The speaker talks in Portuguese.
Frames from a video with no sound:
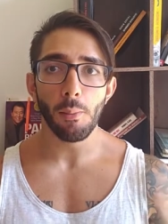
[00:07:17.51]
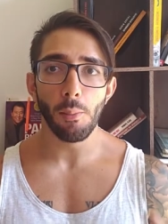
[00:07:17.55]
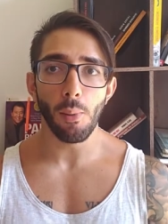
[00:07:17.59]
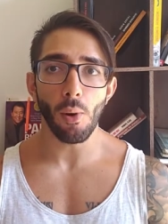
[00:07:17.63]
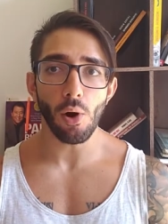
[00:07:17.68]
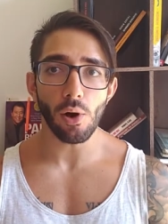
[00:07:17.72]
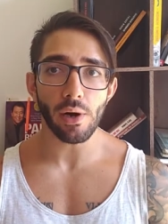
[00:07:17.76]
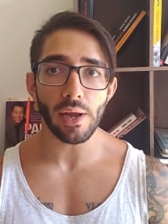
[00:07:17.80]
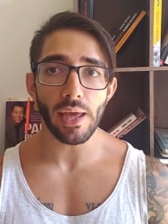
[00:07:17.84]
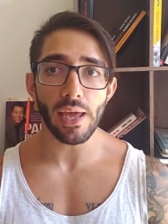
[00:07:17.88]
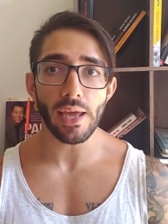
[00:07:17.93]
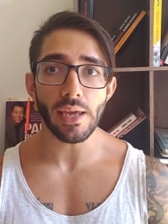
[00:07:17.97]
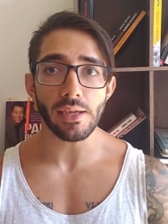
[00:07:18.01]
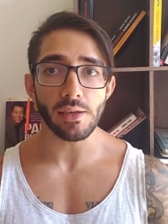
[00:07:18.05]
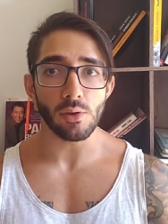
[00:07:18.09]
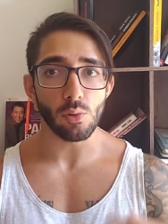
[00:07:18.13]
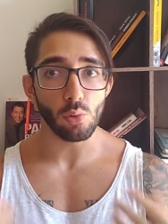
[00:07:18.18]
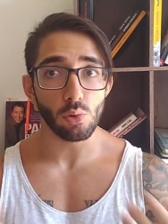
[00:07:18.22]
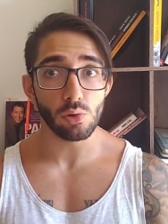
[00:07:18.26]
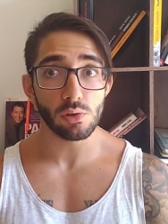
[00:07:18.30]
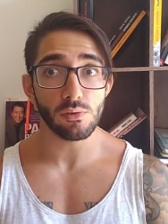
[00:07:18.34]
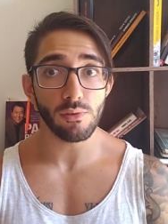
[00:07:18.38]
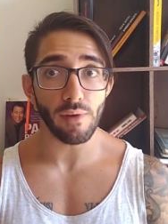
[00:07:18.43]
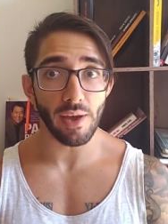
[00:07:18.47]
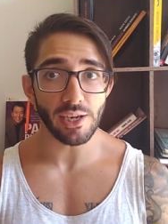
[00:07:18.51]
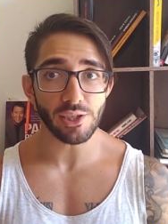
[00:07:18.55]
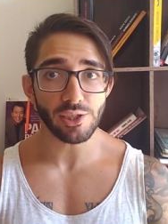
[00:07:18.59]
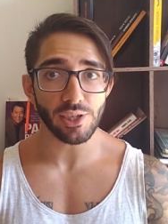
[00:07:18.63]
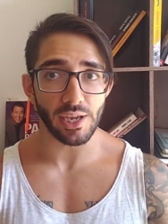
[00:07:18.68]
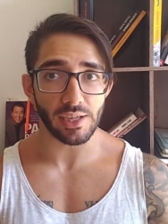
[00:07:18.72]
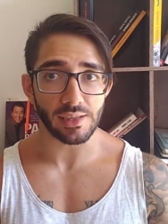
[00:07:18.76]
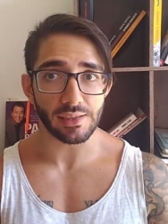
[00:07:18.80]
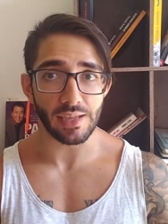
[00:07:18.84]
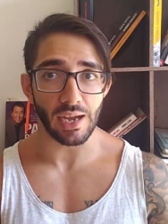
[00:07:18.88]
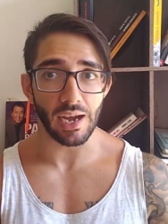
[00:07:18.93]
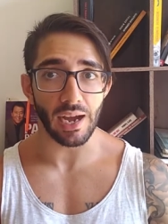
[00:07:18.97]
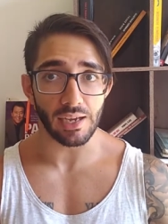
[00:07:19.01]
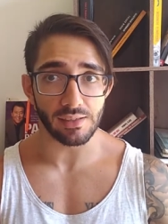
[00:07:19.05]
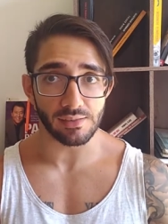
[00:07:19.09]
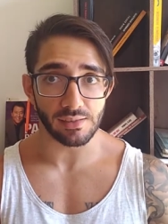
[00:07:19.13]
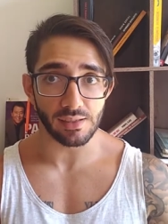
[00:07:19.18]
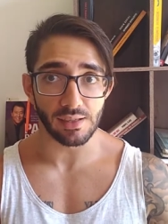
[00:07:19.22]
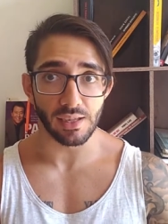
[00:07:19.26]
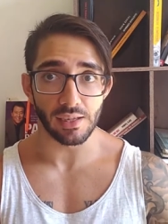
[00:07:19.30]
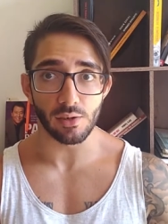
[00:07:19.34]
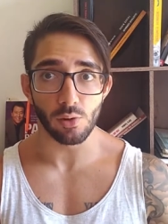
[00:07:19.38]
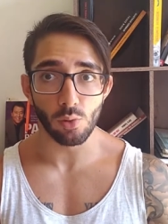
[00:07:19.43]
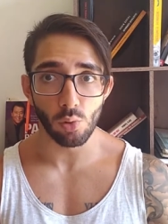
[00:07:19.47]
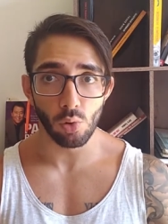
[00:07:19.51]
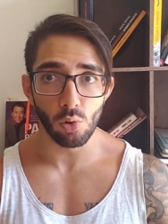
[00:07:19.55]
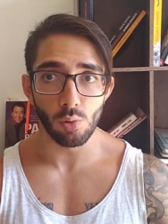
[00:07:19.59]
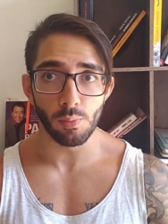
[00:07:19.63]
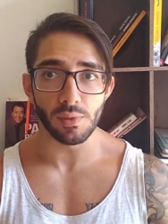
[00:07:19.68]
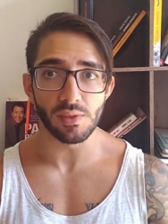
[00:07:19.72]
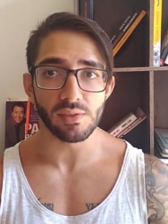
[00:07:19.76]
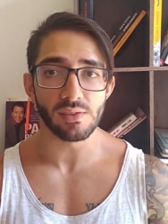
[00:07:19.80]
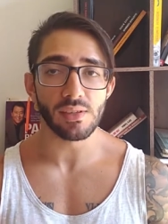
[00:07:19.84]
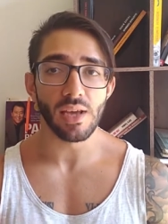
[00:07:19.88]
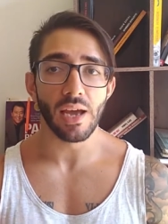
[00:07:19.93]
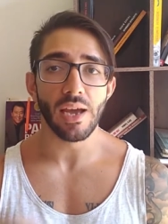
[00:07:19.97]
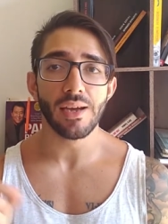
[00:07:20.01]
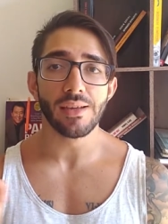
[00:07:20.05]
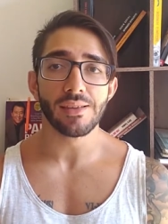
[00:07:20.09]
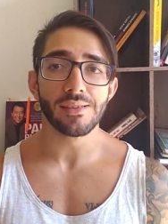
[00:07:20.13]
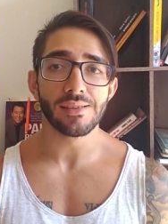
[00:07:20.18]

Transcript: Porém, os vegetais e legumes